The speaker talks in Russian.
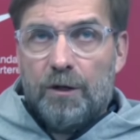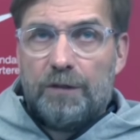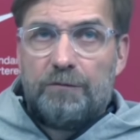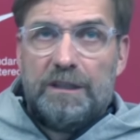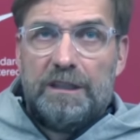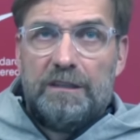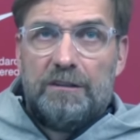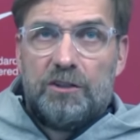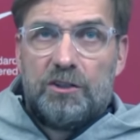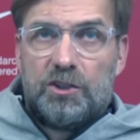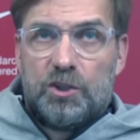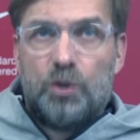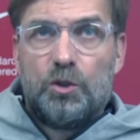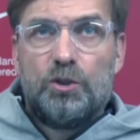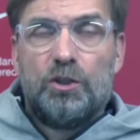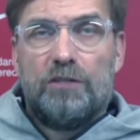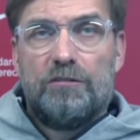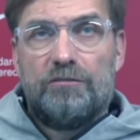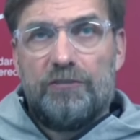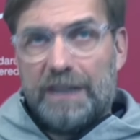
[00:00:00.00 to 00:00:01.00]
и вот что
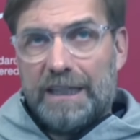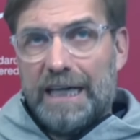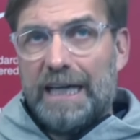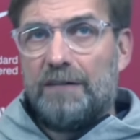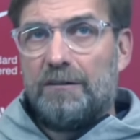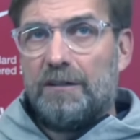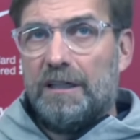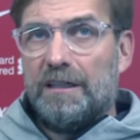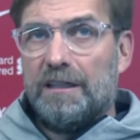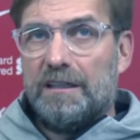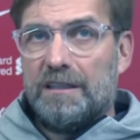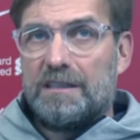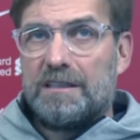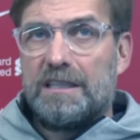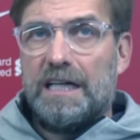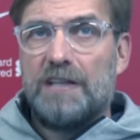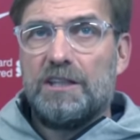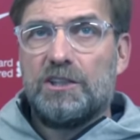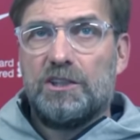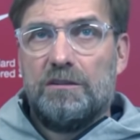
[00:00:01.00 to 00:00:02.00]
нам не нужно
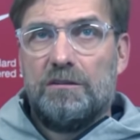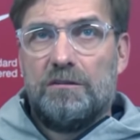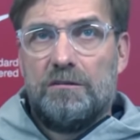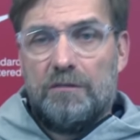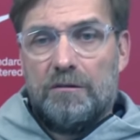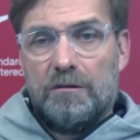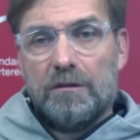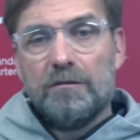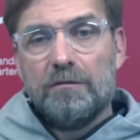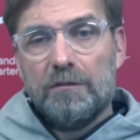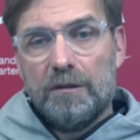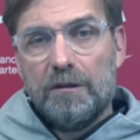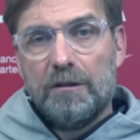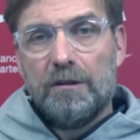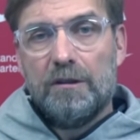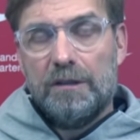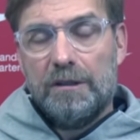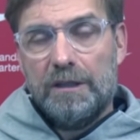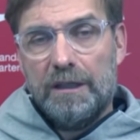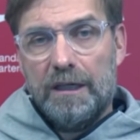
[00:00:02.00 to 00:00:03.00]
забывать, когда мы ведем
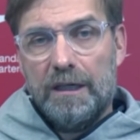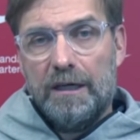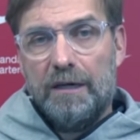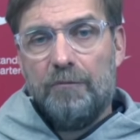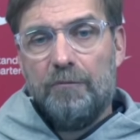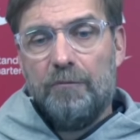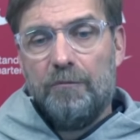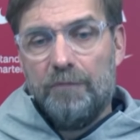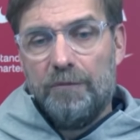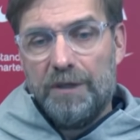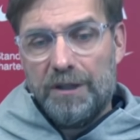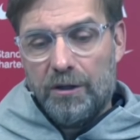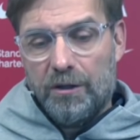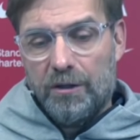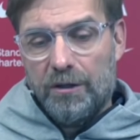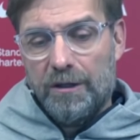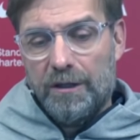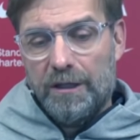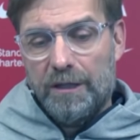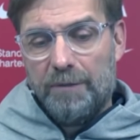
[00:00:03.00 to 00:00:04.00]
подобный um, диалог.
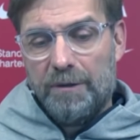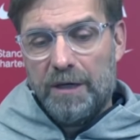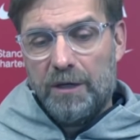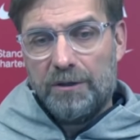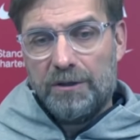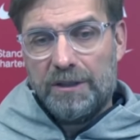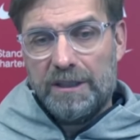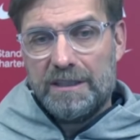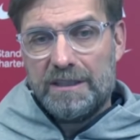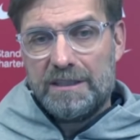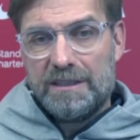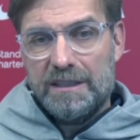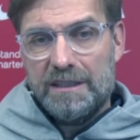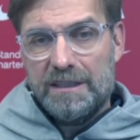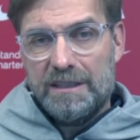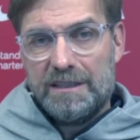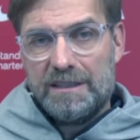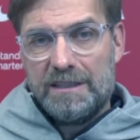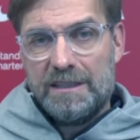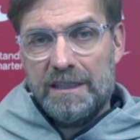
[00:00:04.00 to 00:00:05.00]
Uh, Эти игроки
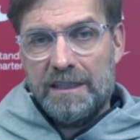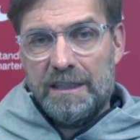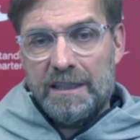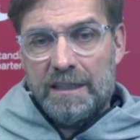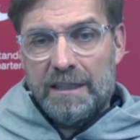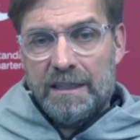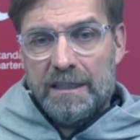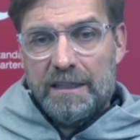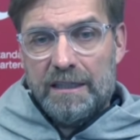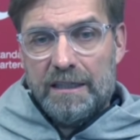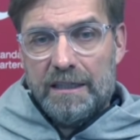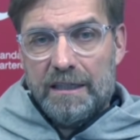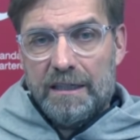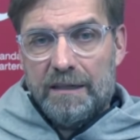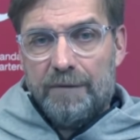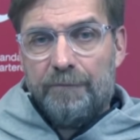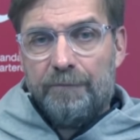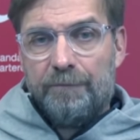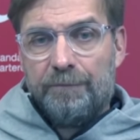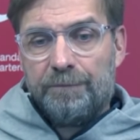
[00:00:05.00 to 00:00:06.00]
тестируются на
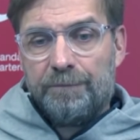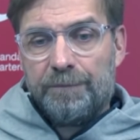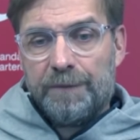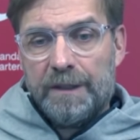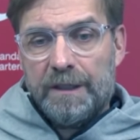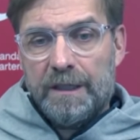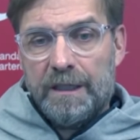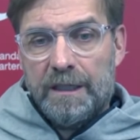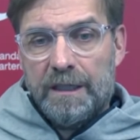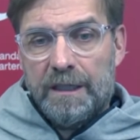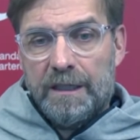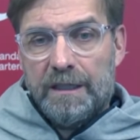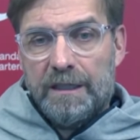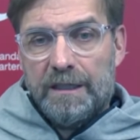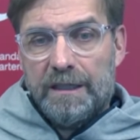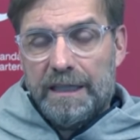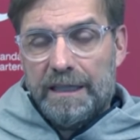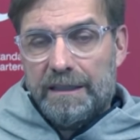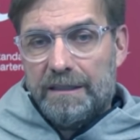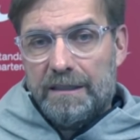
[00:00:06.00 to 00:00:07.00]
коронавирус
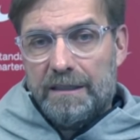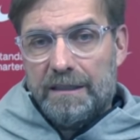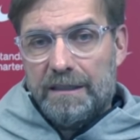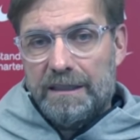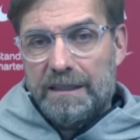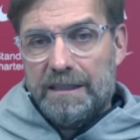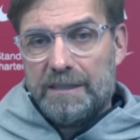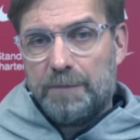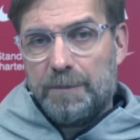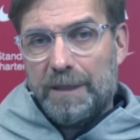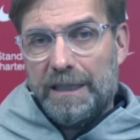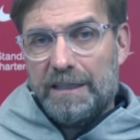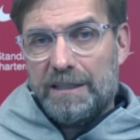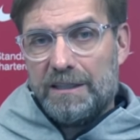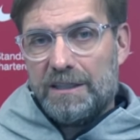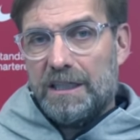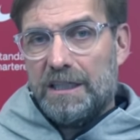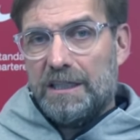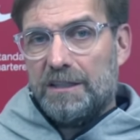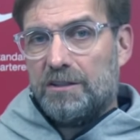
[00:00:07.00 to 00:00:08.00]
2-3
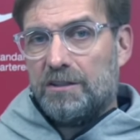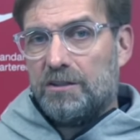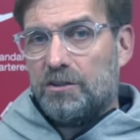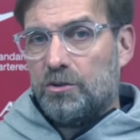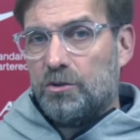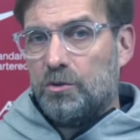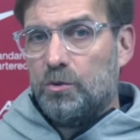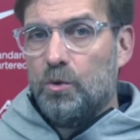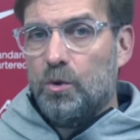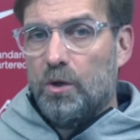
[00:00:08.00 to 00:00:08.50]
раза в неделю.